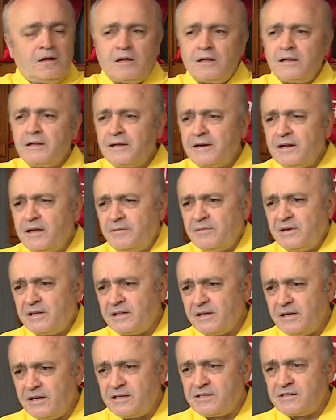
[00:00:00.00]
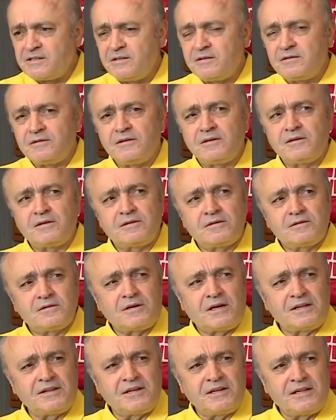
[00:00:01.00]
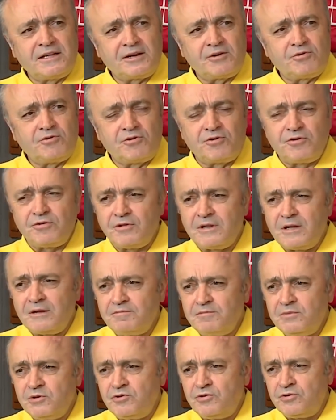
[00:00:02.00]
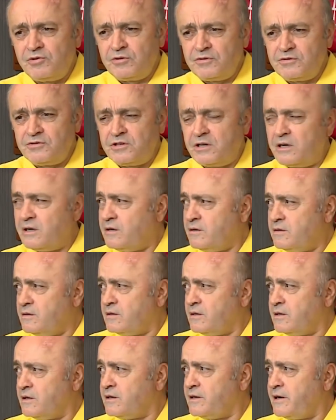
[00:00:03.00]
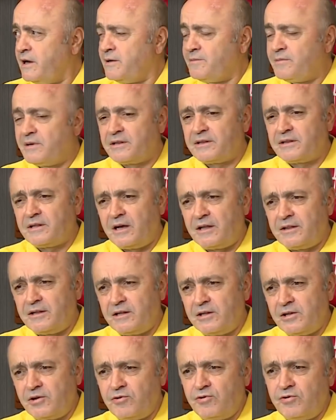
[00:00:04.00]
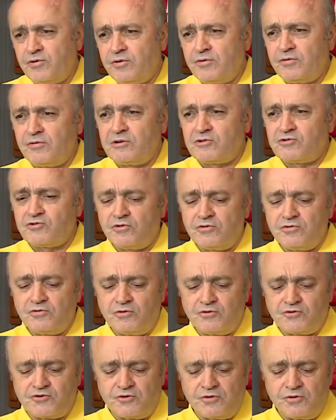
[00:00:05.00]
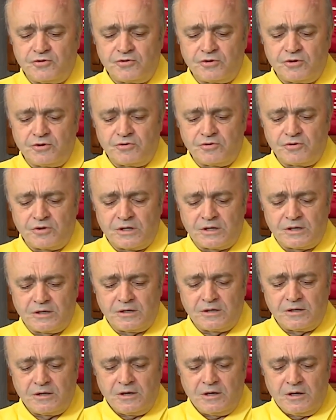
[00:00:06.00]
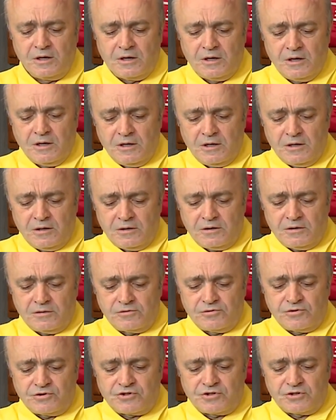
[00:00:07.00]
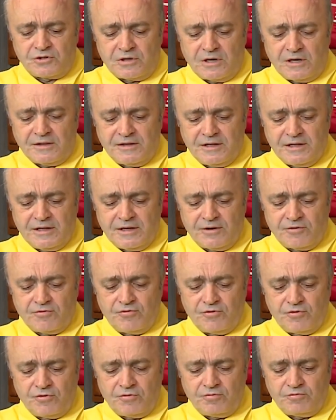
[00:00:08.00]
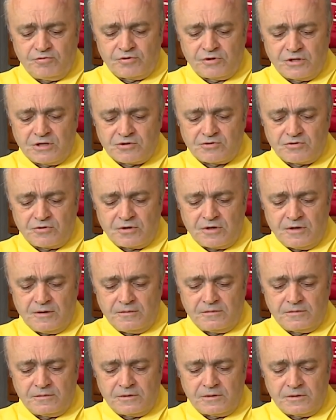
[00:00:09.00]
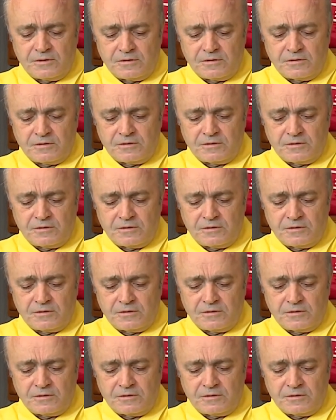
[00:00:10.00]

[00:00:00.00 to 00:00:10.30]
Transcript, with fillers: Allah rahmet eylesin. Evet. Anneler gününden bir gün önce kaybetti. Anneler gününde son yolculuğunu uğurladı. Onun için anneler günü bundan sonra e,